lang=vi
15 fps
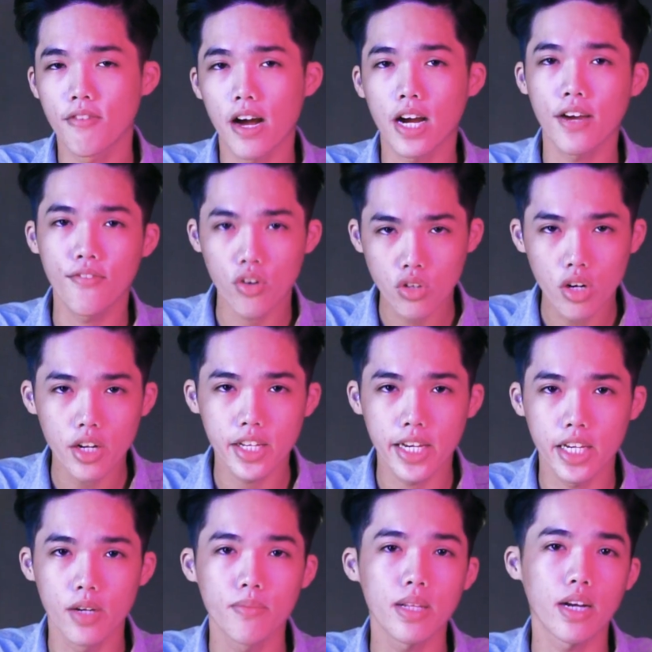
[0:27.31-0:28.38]
và cái Fold đó là
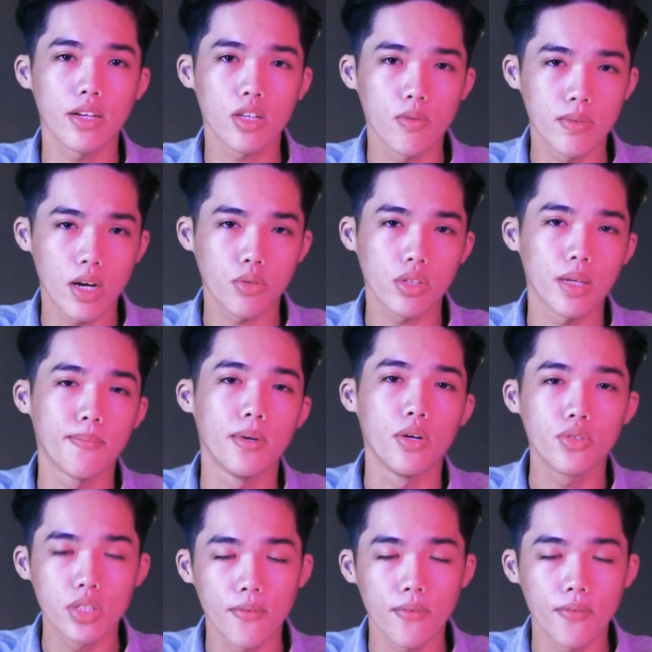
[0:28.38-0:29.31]
gì chúng ta cùng nhau tìm hiểu